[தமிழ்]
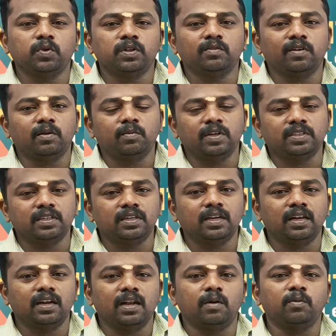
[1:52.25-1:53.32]
முப்பது ஃபார்முலாஸ்
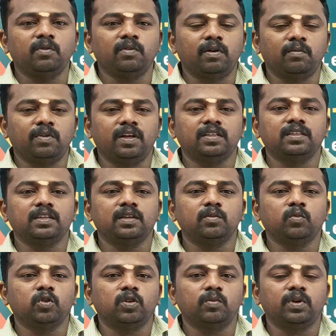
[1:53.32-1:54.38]
இருக்குது இல்லை நாற்பது ஃபார்முலாஸ்
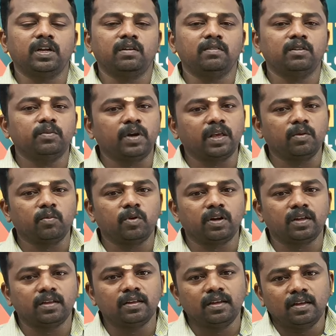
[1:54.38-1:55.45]
இருக்குது மொத்தமாக நான் வந்து படிக்க
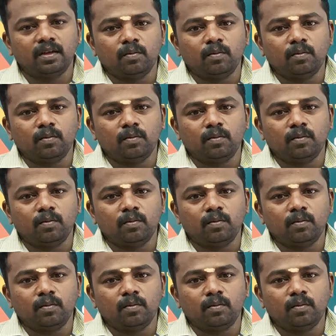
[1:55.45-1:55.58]
போகிறேன்